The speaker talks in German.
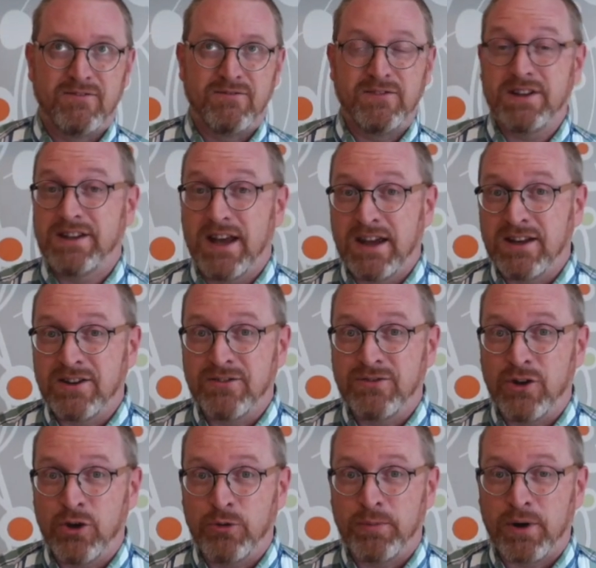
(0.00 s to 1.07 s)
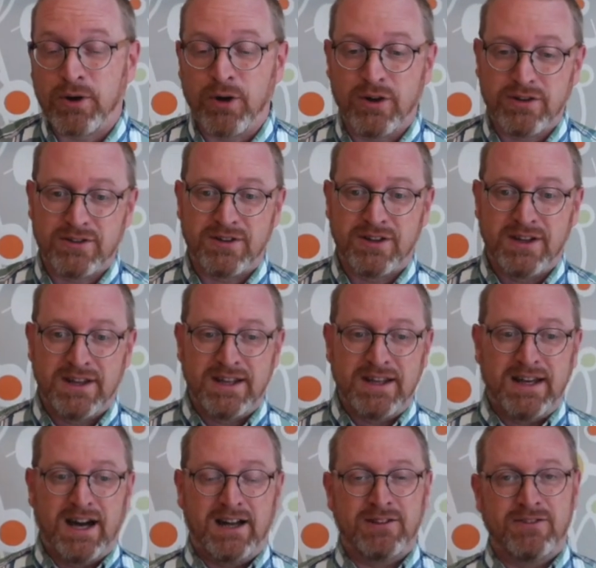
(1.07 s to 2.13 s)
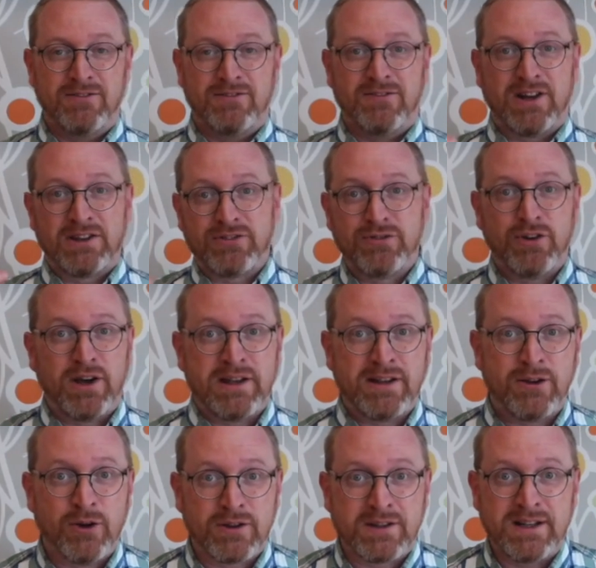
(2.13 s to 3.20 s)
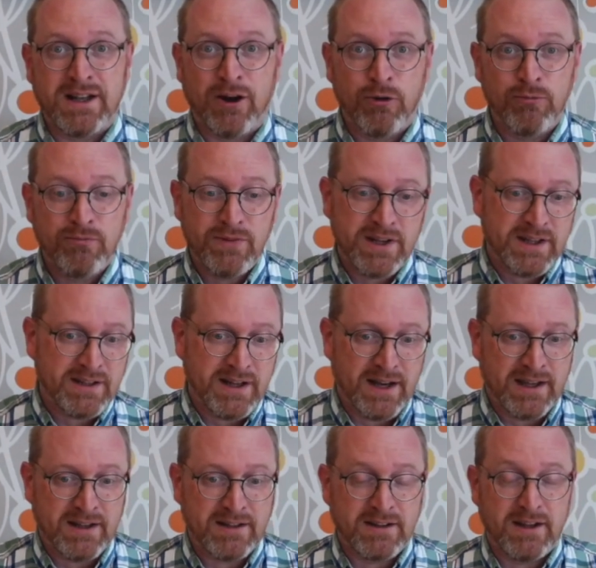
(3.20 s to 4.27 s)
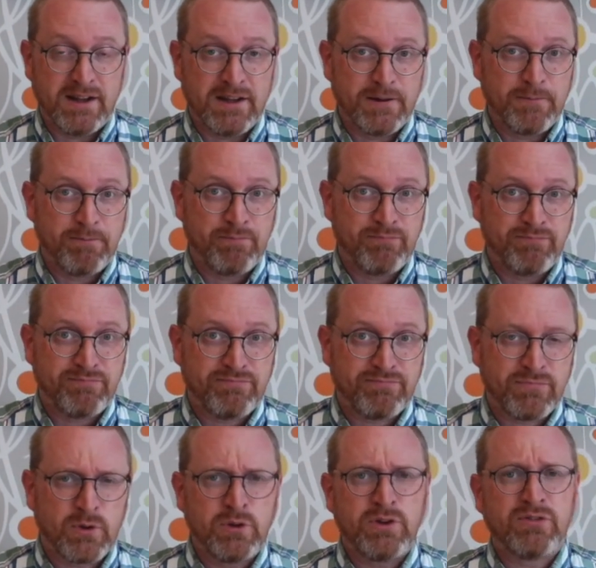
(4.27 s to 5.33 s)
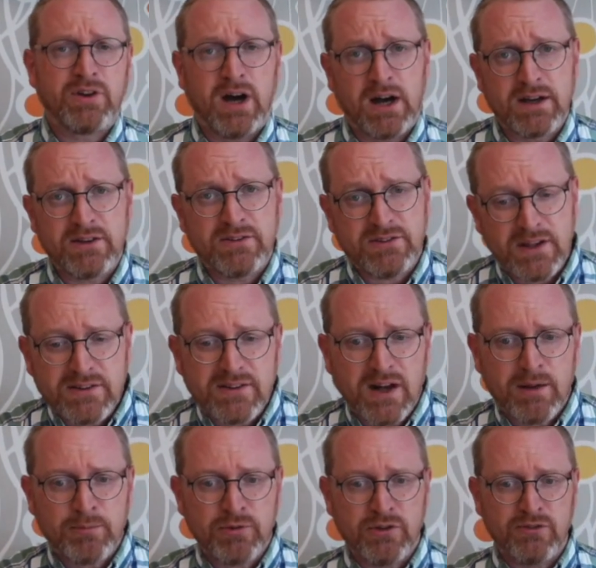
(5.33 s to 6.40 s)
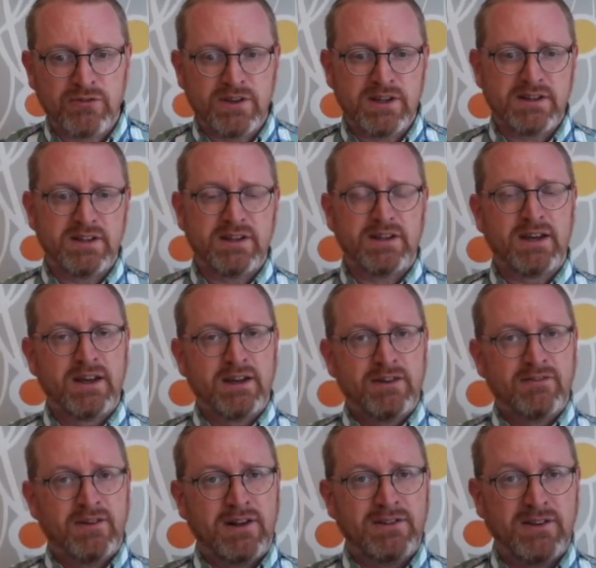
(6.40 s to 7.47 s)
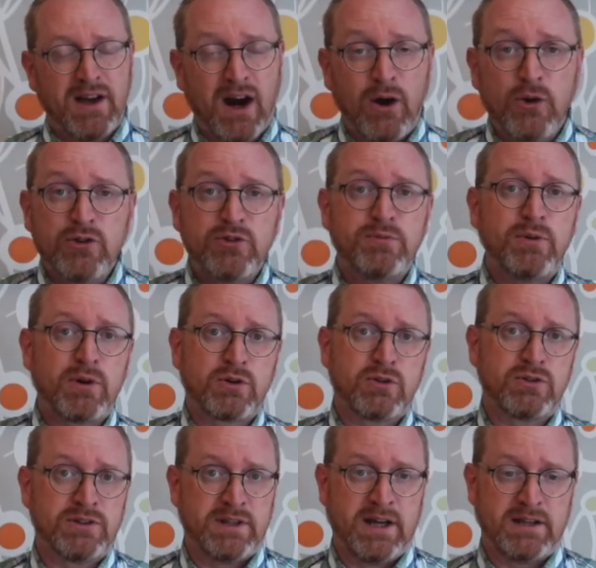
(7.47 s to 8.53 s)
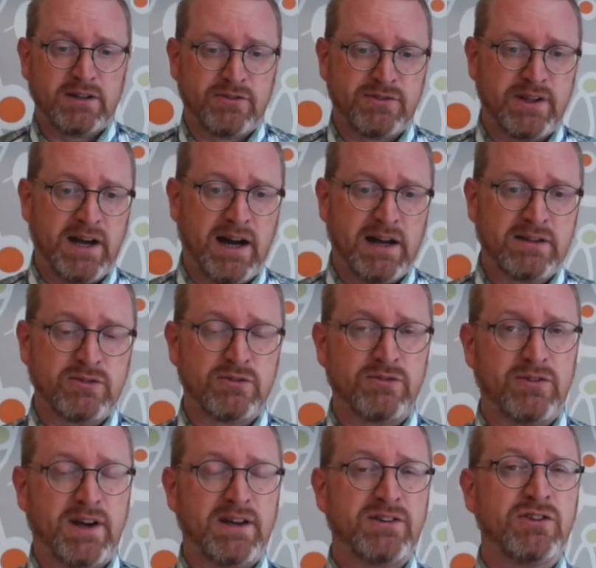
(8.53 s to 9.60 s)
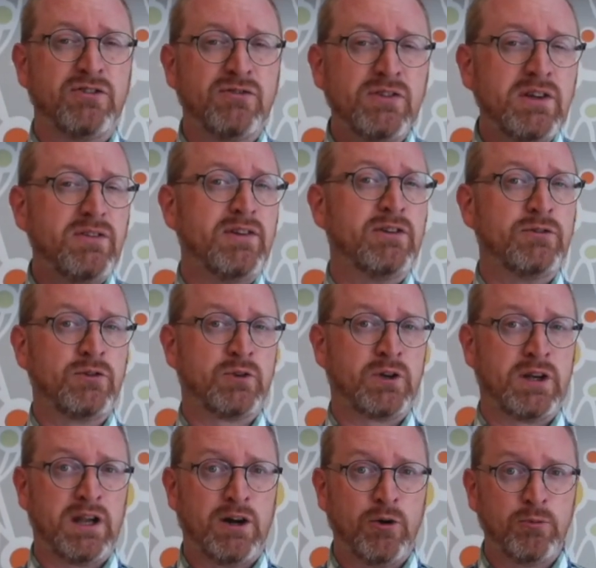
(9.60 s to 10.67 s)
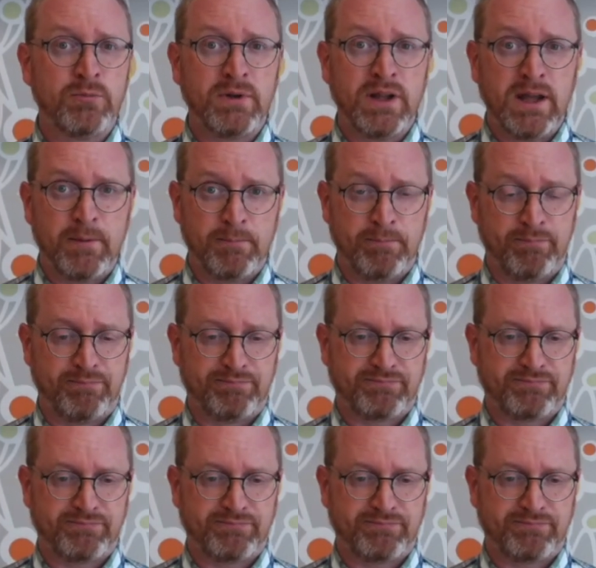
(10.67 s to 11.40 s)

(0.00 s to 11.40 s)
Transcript: Wie denken wir über Gott? An was für einen Gott glauben wir denn eigentlich? Und die Frage ist deshalb so wichtig, weil sie Auswirkungen hat auf die Art und Weise, wie wir unseren Glauben leben.